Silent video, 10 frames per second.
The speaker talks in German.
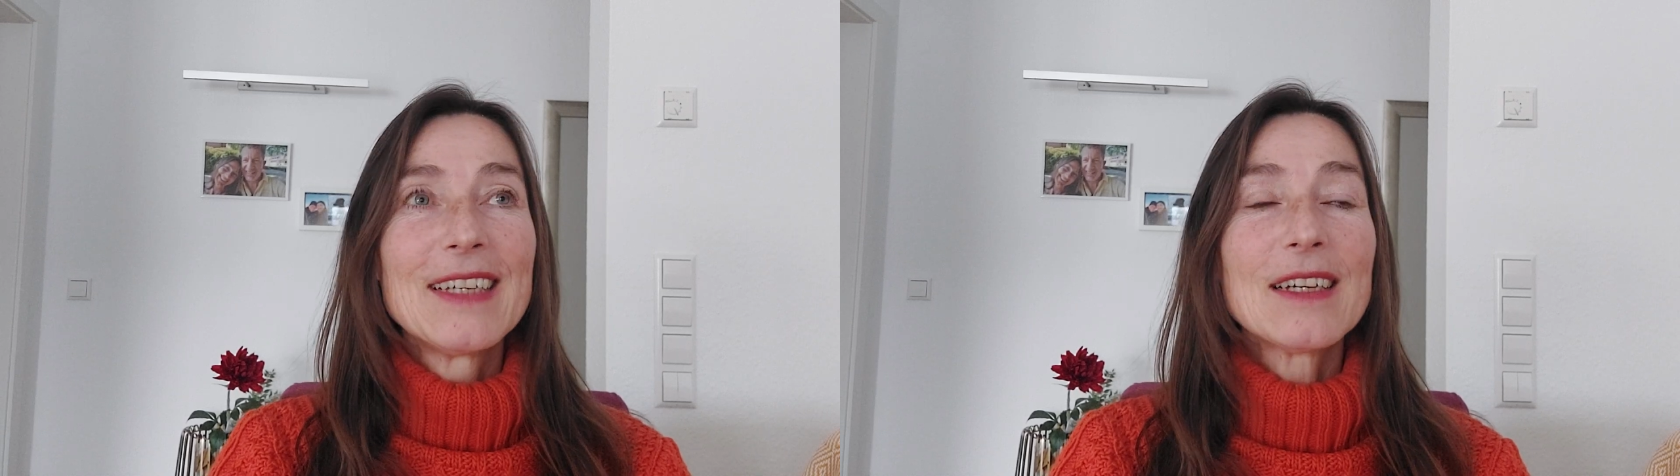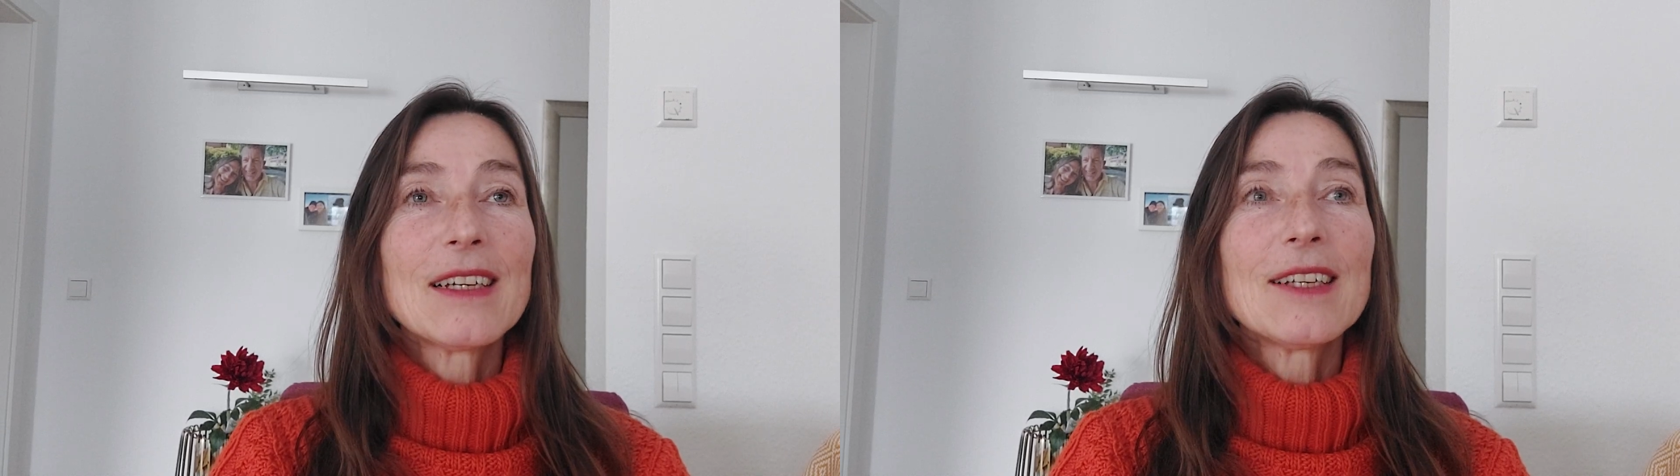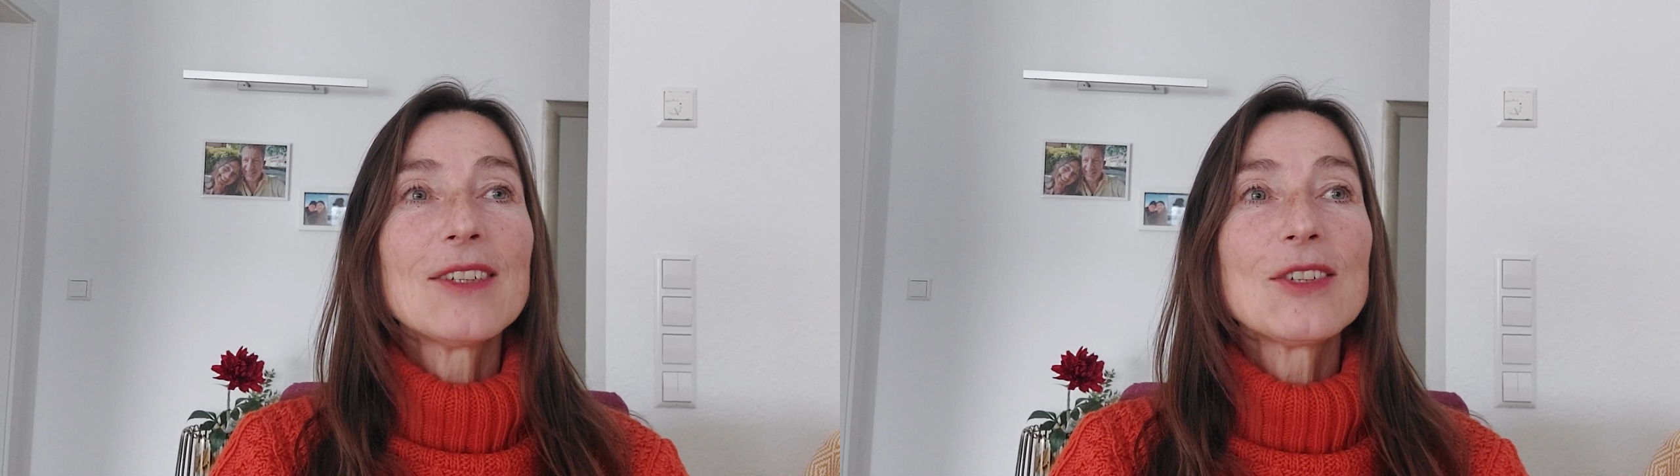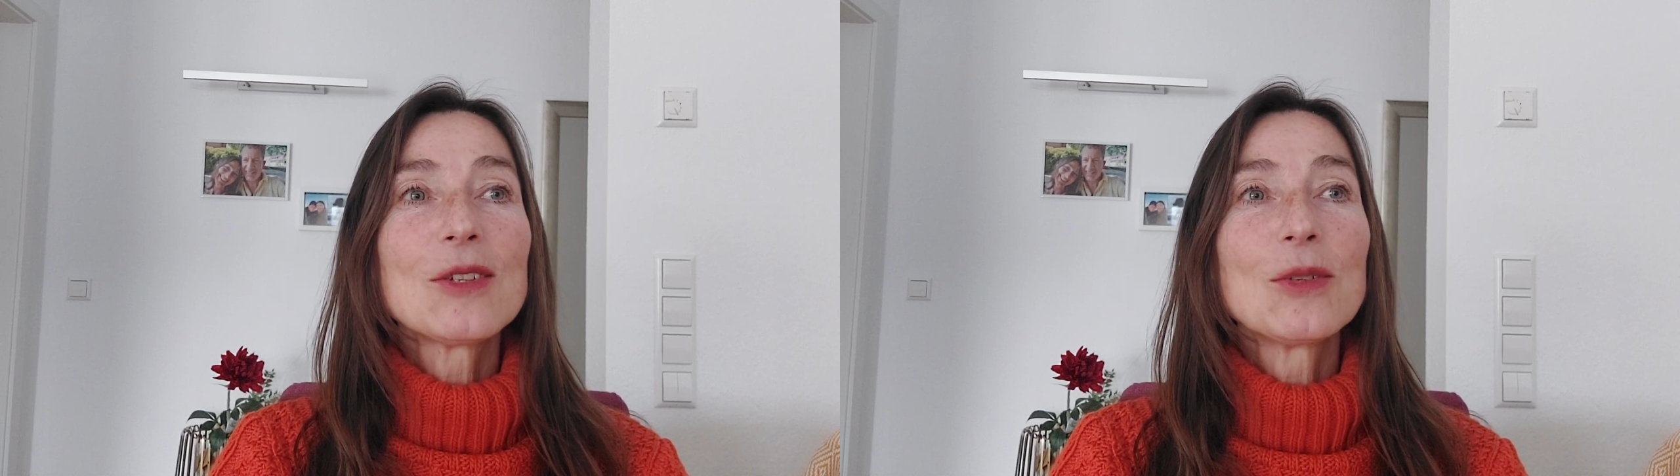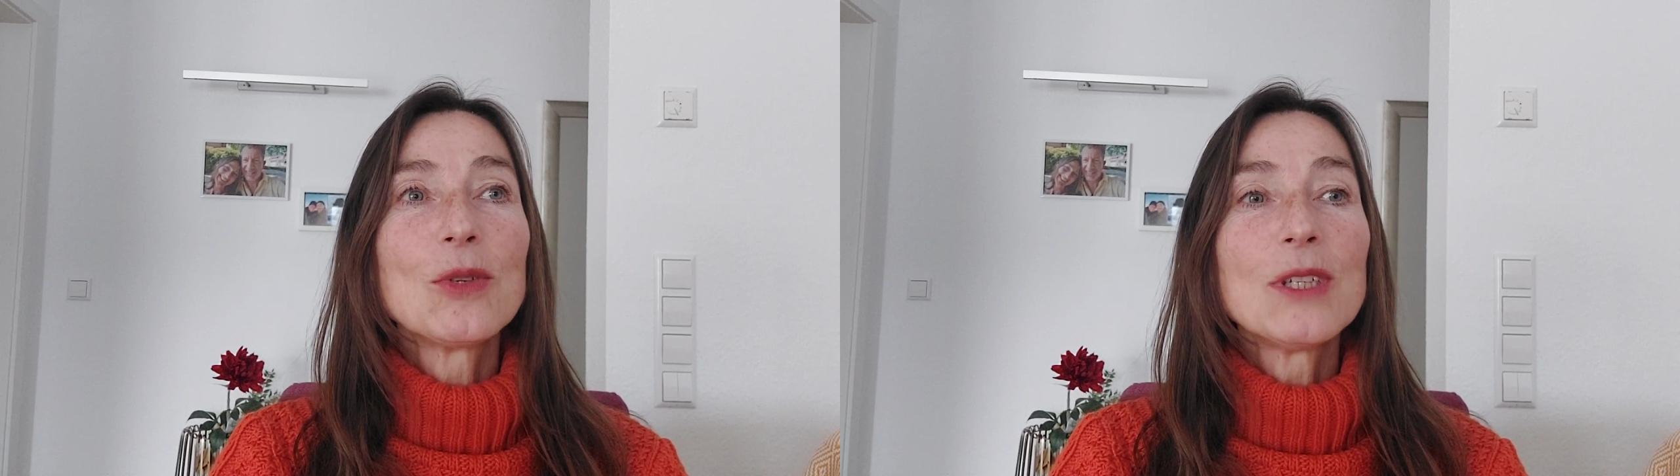Ich hatte letztens
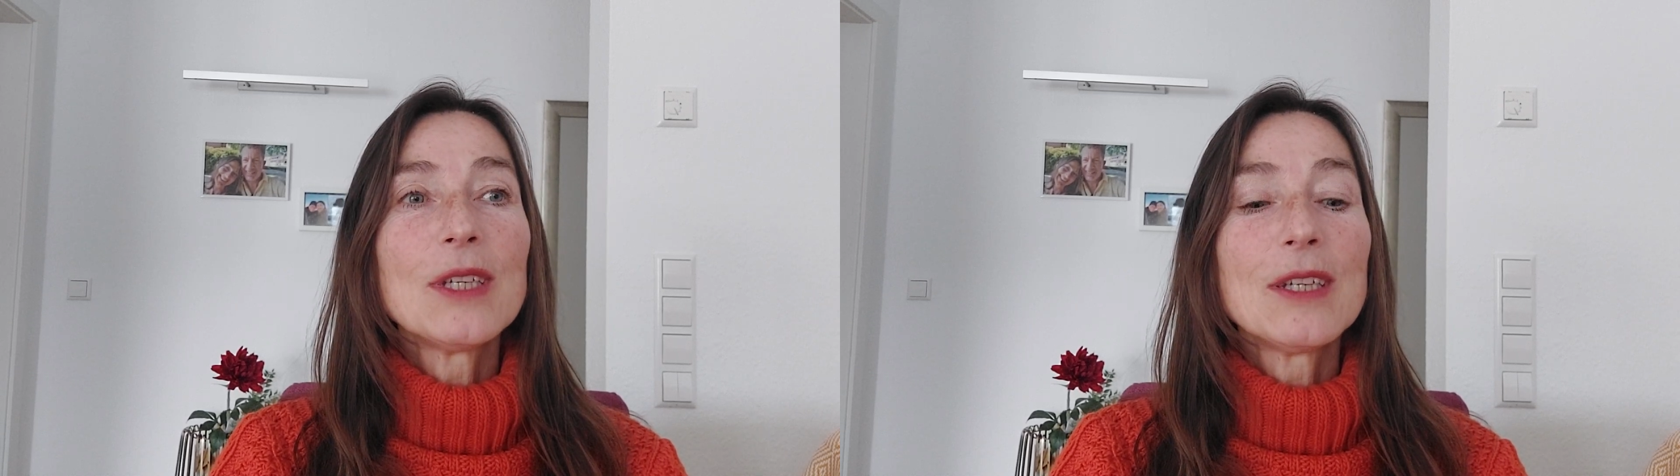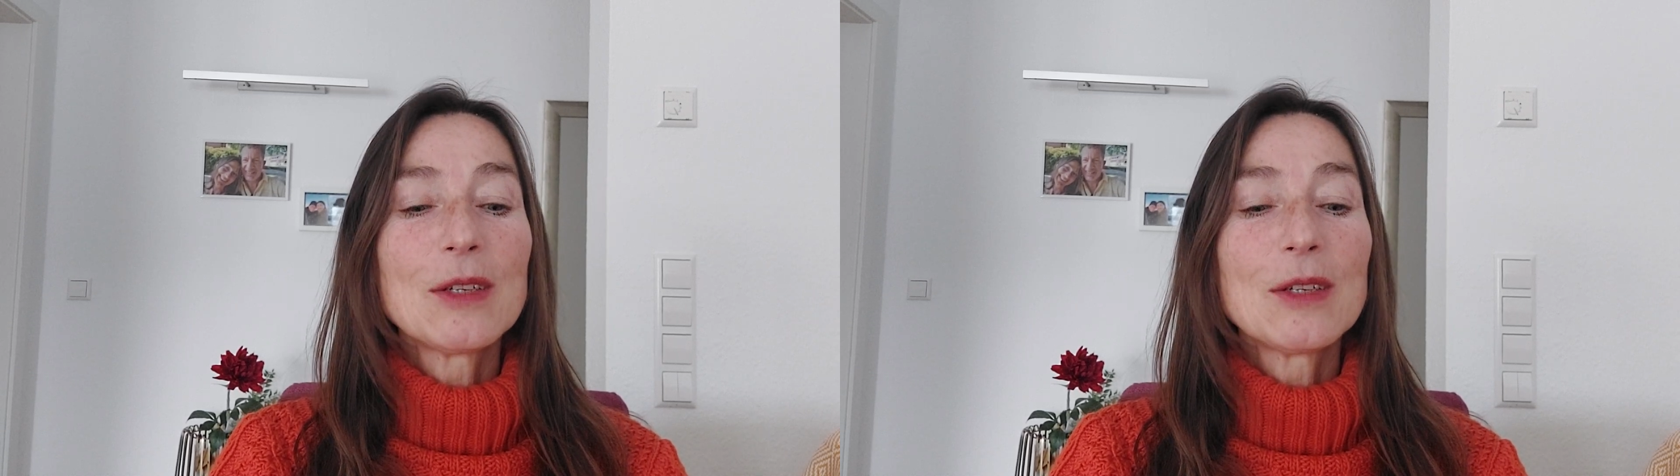eine Kundin